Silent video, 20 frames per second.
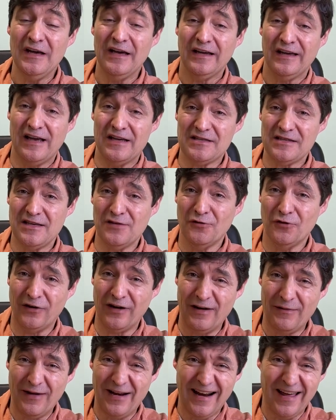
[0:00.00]
que ha sido
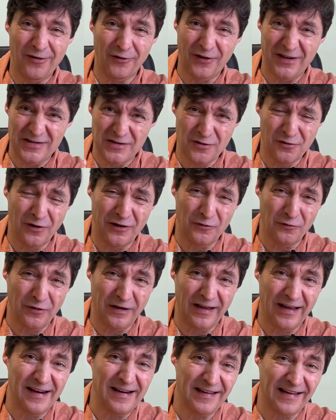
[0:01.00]
revelado,
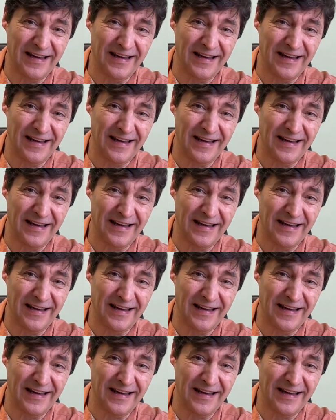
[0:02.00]
que,